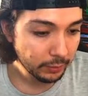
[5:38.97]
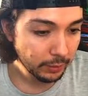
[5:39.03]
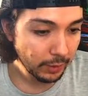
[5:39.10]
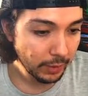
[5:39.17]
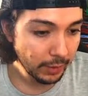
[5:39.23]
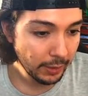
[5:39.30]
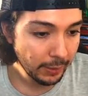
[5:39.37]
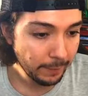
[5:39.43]

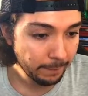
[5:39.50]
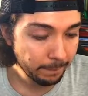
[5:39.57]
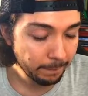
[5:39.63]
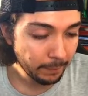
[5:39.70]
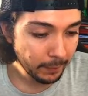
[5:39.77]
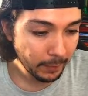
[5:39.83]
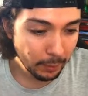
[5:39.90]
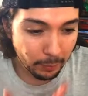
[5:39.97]

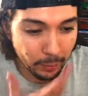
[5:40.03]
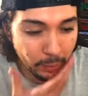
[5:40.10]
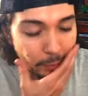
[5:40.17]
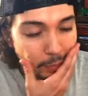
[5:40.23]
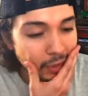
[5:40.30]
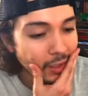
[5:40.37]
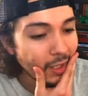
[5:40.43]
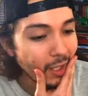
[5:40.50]
em, ¿cómo lo
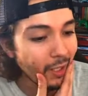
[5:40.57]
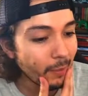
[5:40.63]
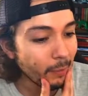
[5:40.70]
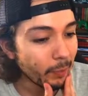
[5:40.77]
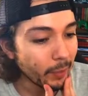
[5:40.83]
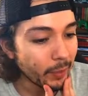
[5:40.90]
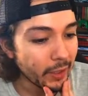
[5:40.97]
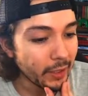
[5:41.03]

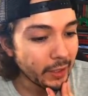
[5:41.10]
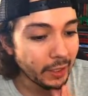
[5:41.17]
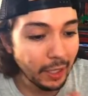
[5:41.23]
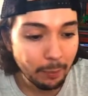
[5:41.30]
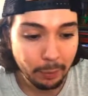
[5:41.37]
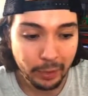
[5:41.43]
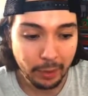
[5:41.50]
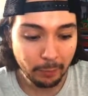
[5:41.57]
podría poner
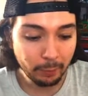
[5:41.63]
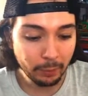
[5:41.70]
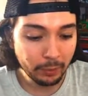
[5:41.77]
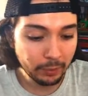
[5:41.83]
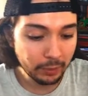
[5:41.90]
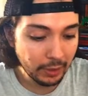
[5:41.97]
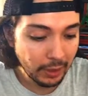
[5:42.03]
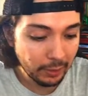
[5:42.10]
ilegal? Por
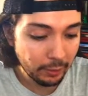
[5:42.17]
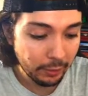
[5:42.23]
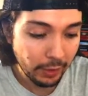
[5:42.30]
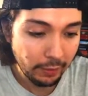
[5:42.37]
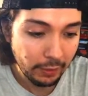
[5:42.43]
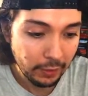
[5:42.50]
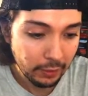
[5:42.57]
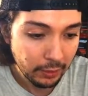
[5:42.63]
ejemplo, la
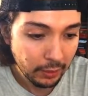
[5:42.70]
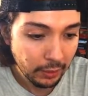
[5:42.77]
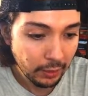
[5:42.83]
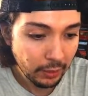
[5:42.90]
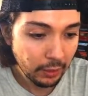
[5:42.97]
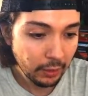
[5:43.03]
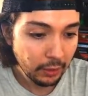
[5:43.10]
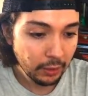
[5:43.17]
Gloria Val.
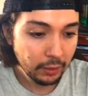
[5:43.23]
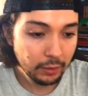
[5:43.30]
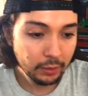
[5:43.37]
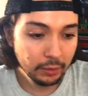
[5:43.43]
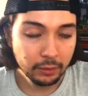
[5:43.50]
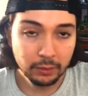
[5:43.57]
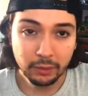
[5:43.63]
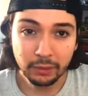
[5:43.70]

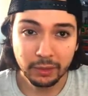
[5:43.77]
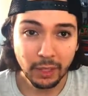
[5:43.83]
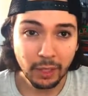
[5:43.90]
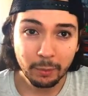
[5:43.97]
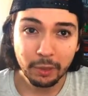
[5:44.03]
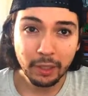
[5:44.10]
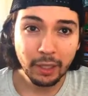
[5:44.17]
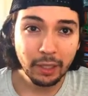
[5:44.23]
Todos
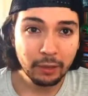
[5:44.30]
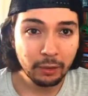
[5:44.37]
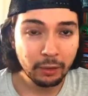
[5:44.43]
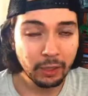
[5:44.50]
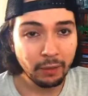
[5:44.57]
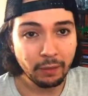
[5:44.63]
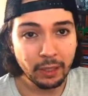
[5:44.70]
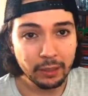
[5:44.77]
sabemos que la
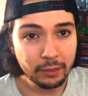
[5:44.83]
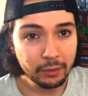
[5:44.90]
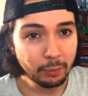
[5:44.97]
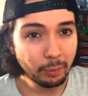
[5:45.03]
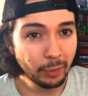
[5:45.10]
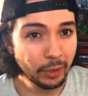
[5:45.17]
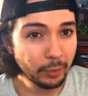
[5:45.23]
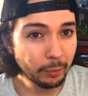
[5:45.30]
Gloria Val
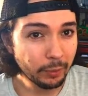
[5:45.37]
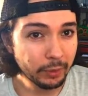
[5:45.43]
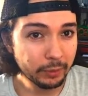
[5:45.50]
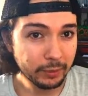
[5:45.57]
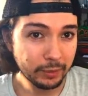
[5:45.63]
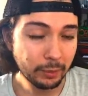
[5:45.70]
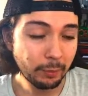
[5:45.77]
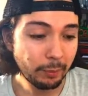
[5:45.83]
son,
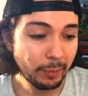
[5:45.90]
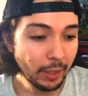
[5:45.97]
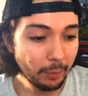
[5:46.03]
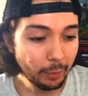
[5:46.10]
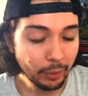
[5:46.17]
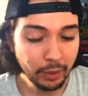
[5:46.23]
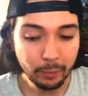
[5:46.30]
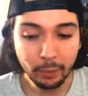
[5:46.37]
para
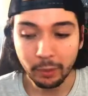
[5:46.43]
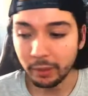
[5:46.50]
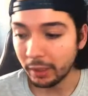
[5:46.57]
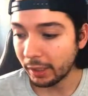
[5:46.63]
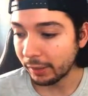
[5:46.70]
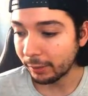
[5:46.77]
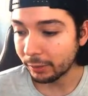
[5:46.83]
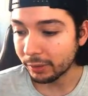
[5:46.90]
Pokémon
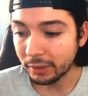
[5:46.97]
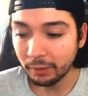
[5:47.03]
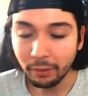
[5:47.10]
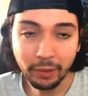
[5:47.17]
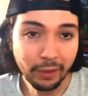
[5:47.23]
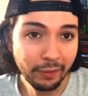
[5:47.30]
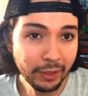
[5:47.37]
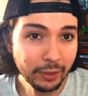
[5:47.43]

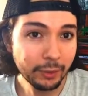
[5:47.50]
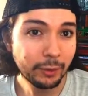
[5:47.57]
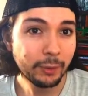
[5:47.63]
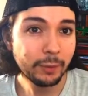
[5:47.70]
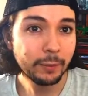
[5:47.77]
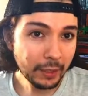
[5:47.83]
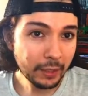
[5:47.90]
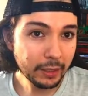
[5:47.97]
exclusivos de
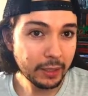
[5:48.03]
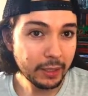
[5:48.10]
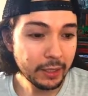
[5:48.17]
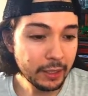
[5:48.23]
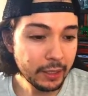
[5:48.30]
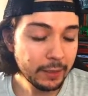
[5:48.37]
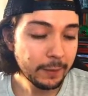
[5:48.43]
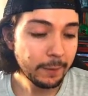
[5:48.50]
evento
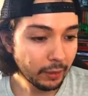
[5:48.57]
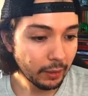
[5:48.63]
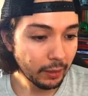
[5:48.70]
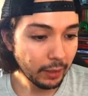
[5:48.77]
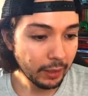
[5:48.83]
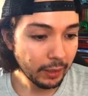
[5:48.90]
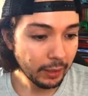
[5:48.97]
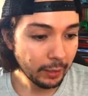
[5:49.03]
y
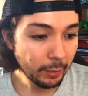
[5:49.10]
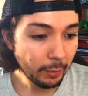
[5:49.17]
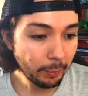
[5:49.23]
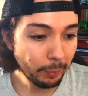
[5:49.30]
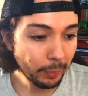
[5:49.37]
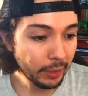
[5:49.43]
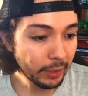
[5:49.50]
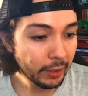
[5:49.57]
eh,
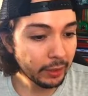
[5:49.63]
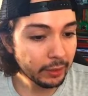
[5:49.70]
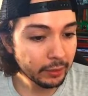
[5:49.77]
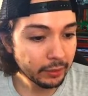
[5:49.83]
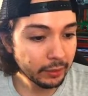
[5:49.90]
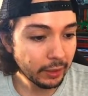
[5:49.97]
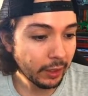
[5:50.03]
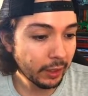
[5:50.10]
no
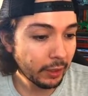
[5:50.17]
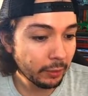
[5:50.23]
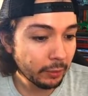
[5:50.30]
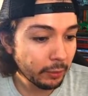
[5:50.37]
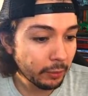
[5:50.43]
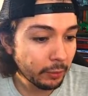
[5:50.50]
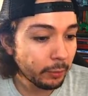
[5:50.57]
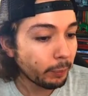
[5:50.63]
pueden
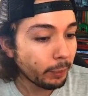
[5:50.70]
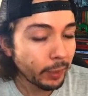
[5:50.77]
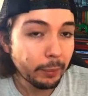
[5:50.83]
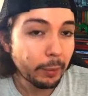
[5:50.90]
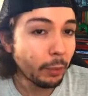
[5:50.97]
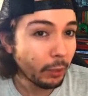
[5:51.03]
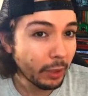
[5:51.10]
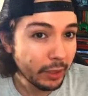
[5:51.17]
tenerlo un
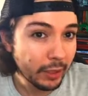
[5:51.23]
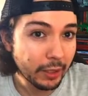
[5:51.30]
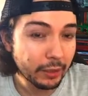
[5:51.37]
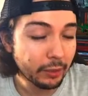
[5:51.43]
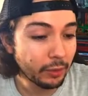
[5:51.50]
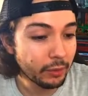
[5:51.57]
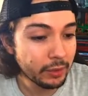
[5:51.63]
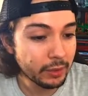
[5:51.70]
Pokémon cualquiera.
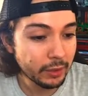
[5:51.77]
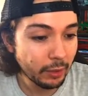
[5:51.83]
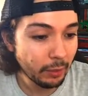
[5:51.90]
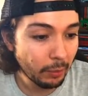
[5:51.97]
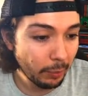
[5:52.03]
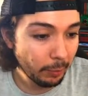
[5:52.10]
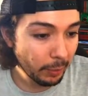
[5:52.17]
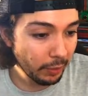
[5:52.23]
Entonces
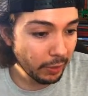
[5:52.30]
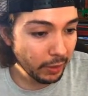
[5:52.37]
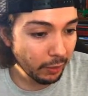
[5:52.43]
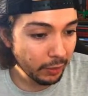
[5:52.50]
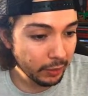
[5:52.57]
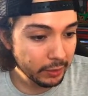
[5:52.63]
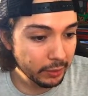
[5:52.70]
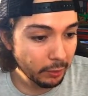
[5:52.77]
lo más probable es que
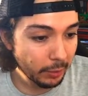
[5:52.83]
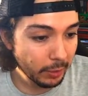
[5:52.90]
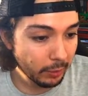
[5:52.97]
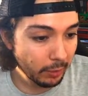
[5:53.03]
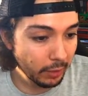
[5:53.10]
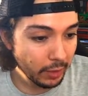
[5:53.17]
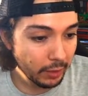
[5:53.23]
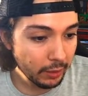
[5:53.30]
ahora si yo
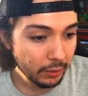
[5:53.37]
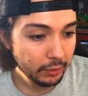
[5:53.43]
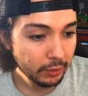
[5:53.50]
marco aquí,